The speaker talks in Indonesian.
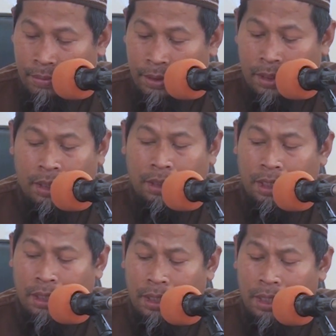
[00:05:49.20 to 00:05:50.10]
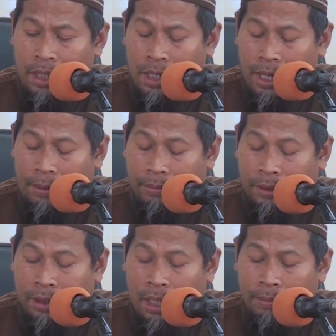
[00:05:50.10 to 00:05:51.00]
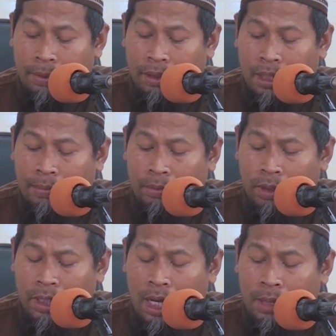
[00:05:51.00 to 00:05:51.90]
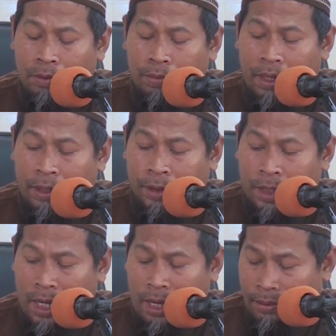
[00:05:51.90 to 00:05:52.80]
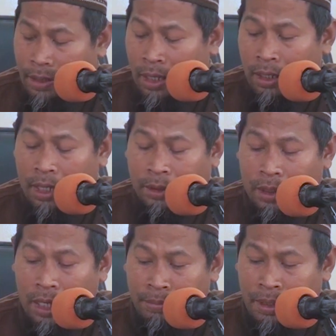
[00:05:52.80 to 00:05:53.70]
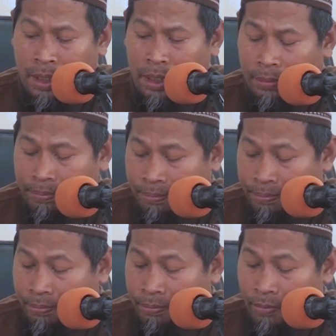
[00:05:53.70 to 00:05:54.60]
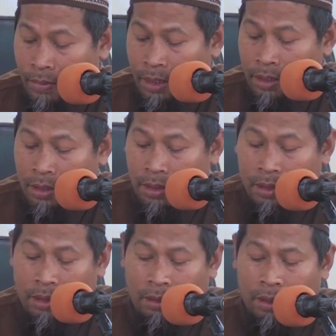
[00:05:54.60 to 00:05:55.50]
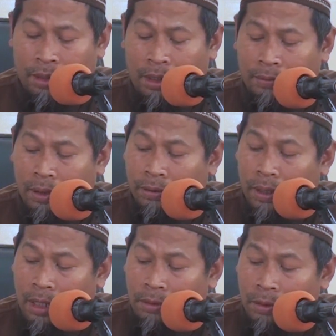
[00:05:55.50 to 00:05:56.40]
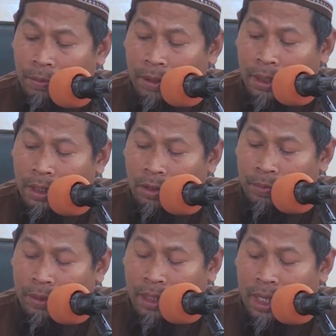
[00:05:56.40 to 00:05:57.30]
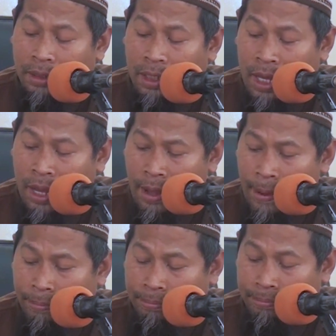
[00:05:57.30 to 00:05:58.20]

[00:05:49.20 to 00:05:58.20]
Jadi dari sahabat yang mulia Abu Barzah Al-Aslami radhiyallahu anhu beliau berkata